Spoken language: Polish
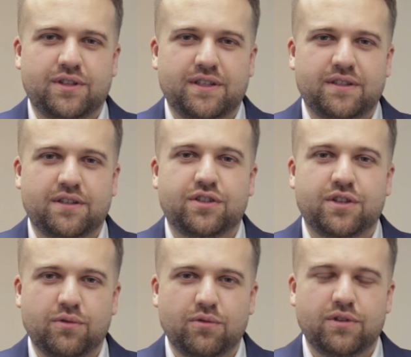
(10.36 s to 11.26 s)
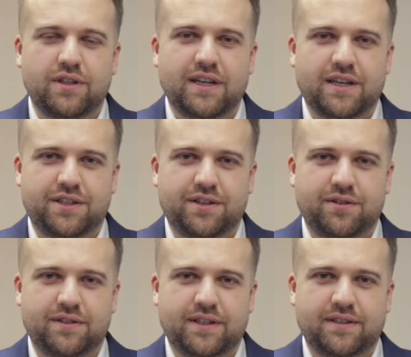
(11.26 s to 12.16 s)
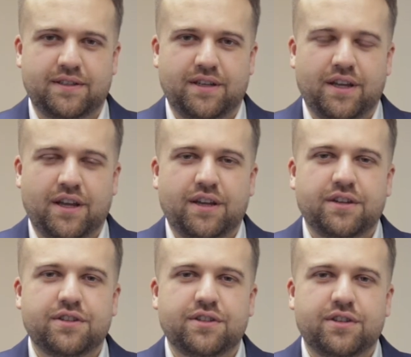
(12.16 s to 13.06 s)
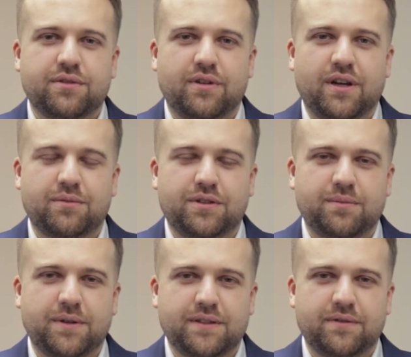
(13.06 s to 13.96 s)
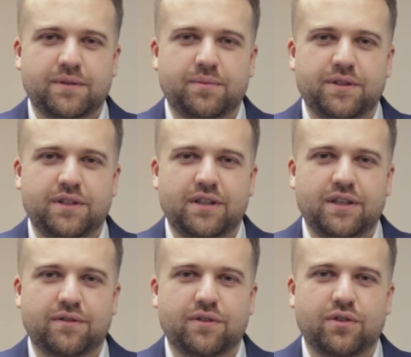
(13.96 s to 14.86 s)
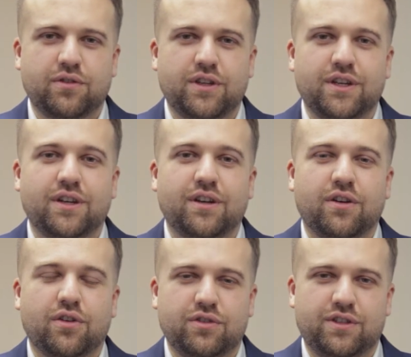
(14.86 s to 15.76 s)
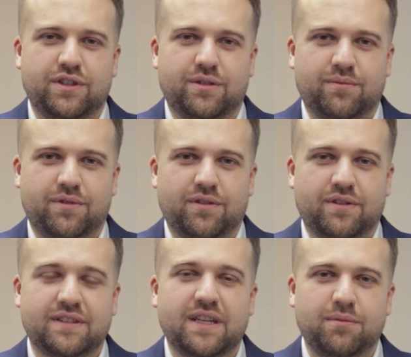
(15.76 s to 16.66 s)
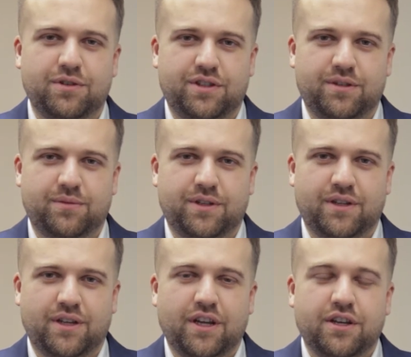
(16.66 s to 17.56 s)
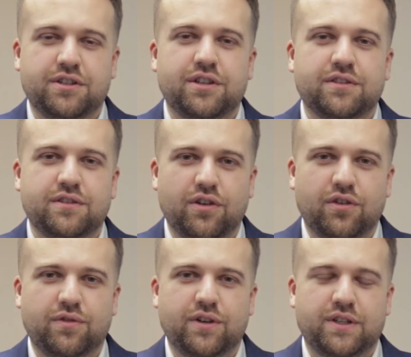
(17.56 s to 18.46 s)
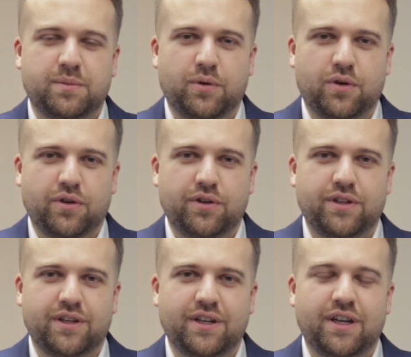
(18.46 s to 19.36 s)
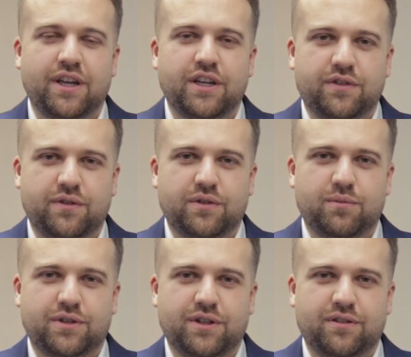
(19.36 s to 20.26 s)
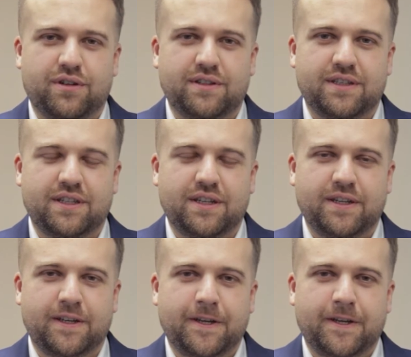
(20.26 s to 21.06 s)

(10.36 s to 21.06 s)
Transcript: czas szczególny dla każdego z nas. Życzę, abyście Państwo spędzili je w gronie rodzinnym, z najbliższymi. Życzę zdrowych, spokojnych świąt Bożego Narodzenia.